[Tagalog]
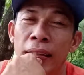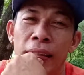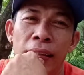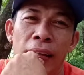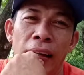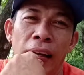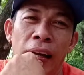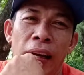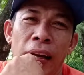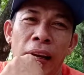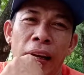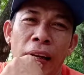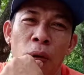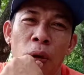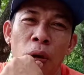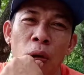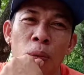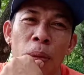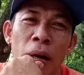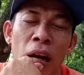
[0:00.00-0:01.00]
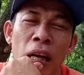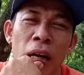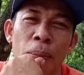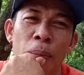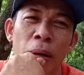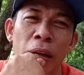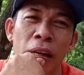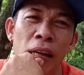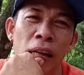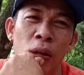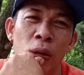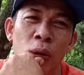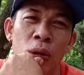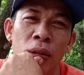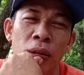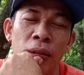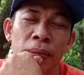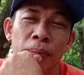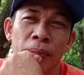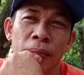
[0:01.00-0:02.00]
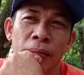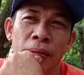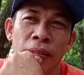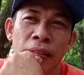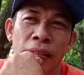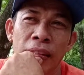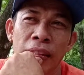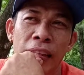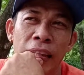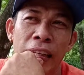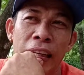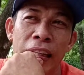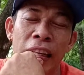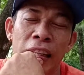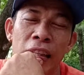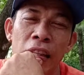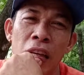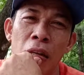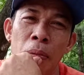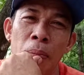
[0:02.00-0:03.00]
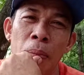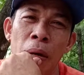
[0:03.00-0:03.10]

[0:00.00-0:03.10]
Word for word: Ah, ano ako mga kabay ngayon? Nagtatanim